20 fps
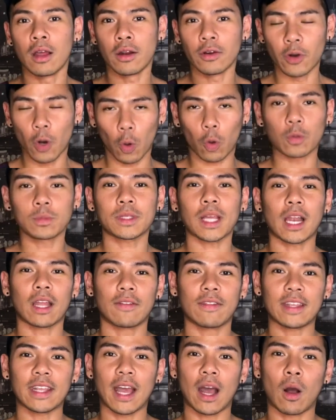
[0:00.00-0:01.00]
rượu của chúng ta lại
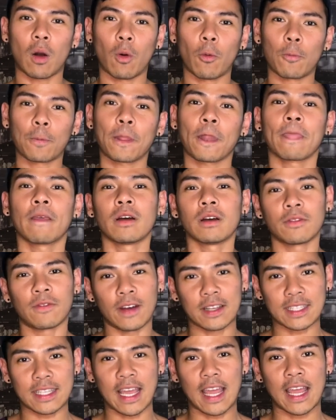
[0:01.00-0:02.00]
với nhau
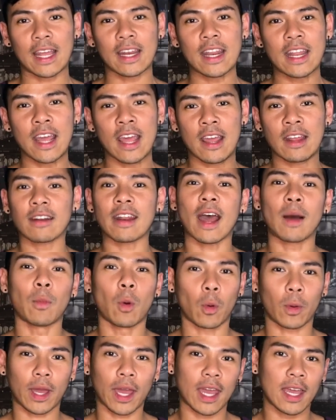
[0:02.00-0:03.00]
và sẽ để ra
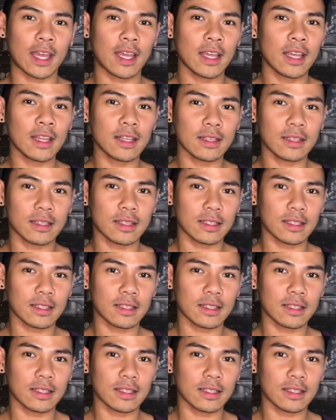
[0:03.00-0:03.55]
một cái